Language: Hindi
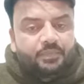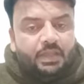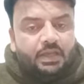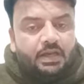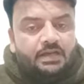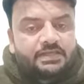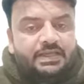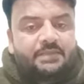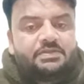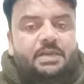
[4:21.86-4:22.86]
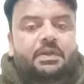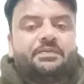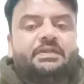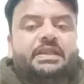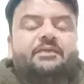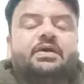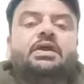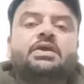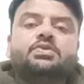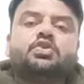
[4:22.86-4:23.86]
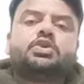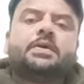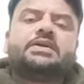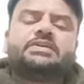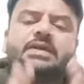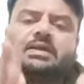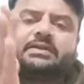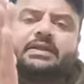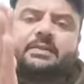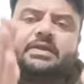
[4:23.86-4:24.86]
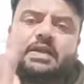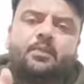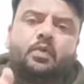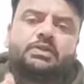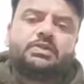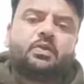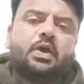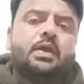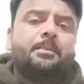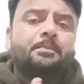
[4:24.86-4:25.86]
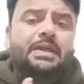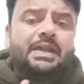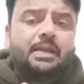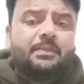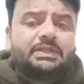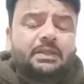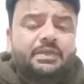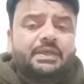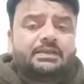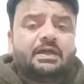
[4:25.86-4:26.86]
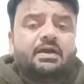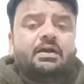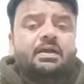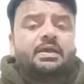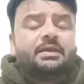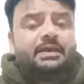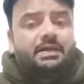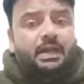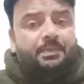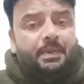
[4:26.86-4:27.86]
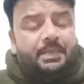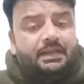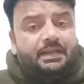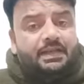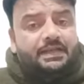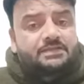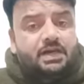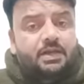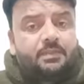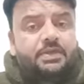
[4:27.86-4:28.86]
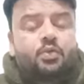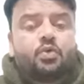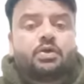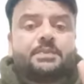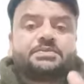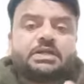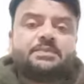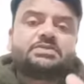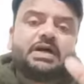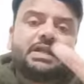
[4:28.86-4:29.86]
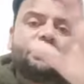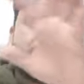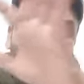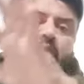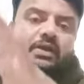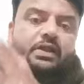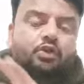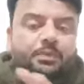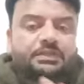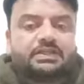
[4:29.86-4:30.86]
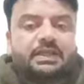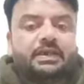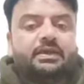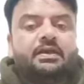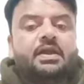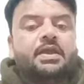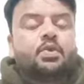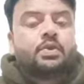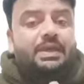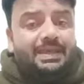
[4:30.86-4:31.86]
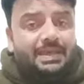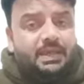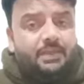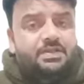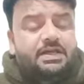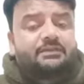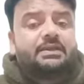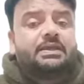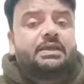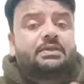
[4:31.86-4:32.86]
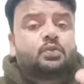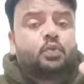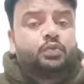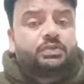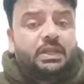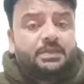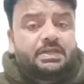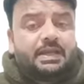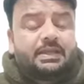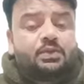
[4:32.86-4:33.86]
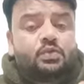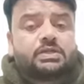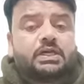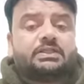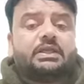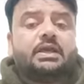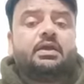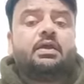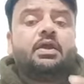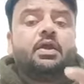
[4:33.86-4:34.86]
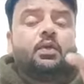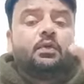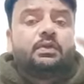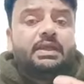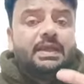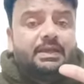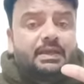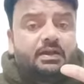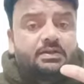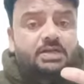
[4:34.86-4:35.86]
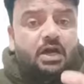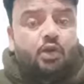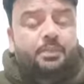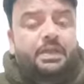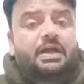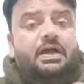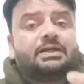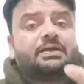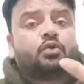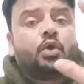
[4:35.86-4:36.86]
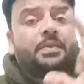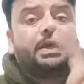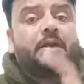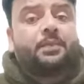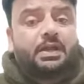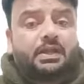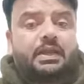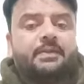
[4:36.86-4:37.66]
सही राम जी आपका भी धन्यवाद जो जो भाई शेयर करते हैं भाई नाम बोलता जाऊंगा मेरा मतलब ये था कि घर पे बैठे किसान भाइयों को कम से कम सारे बाजारों का रेट तो पता चले क्योंकि एक बाजार से लेके दूसरे बाजार के जो साथी हैं एक एक हजार रुपए का आठ आठ सौ रुपए का फर्क है